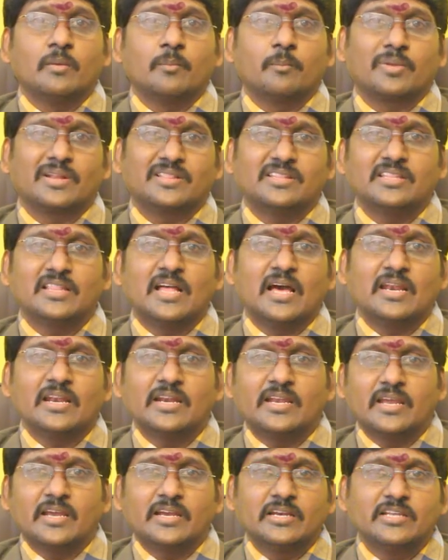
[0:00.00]
ప్రతిదాన్ని
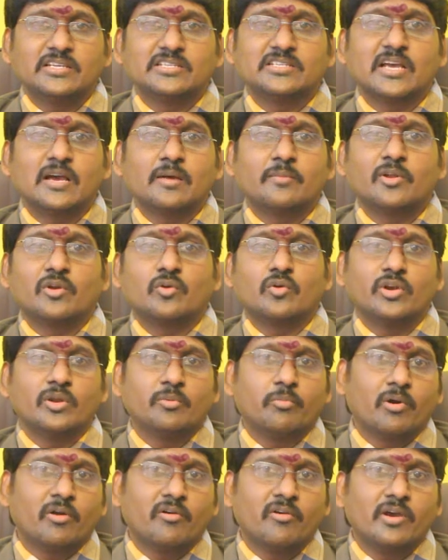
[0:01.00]
టేకిటీస్గా మీరు కొట్టి
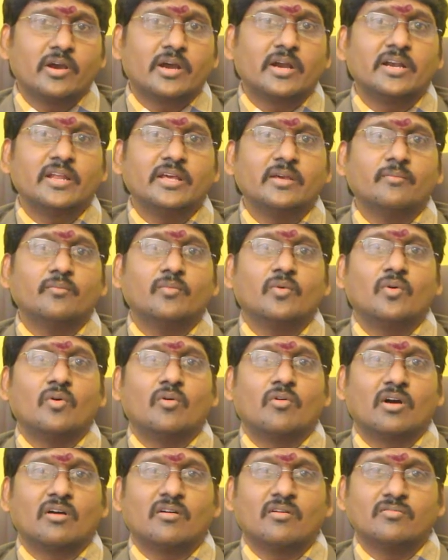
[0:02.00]
పొడవేయకండి
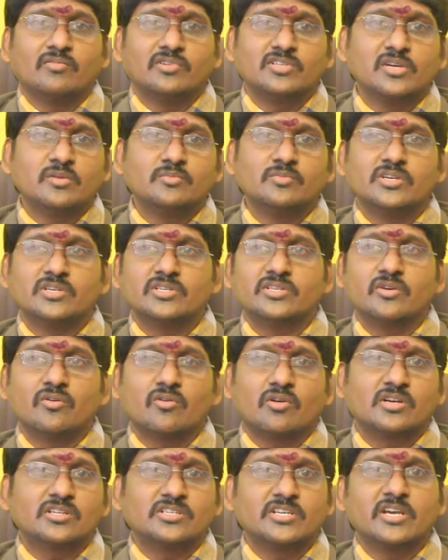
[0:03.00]
ఒక విషయం చేసి
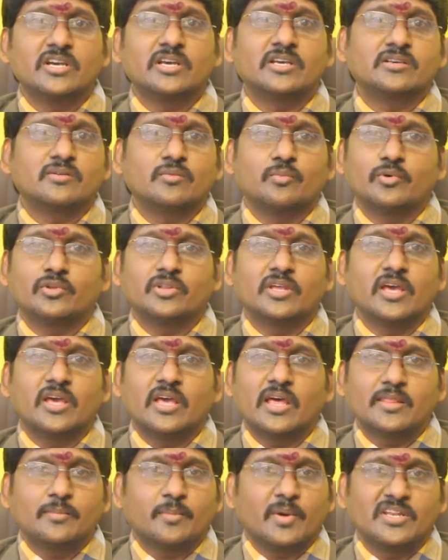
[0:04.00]
ఒకటి చేయకపోతే
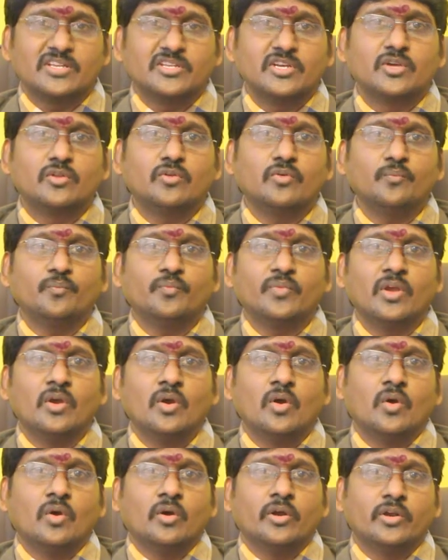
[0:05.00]
అది పనిచేయదు
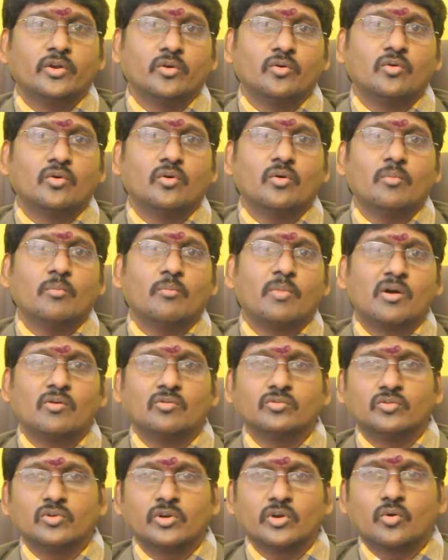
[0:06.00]
ఇటు
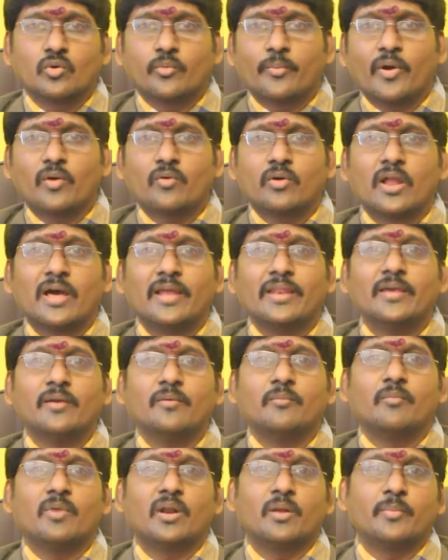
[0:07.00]
భగవంతుడి కృప ఉండాలి
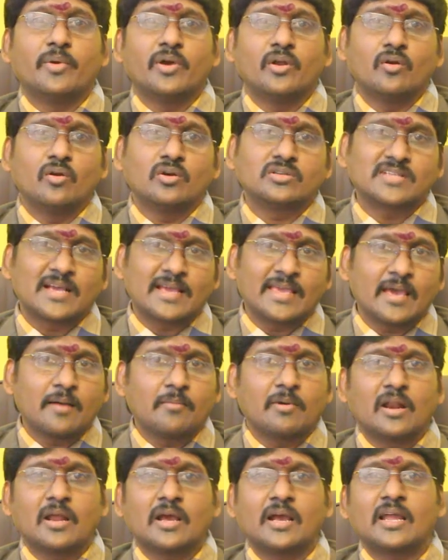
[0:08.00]
మన పేరులో
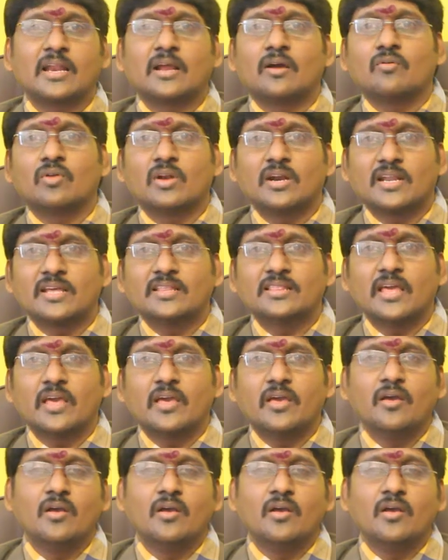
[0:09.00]
సంఖ్యాబలం కనుక ఉన్నట్టయితే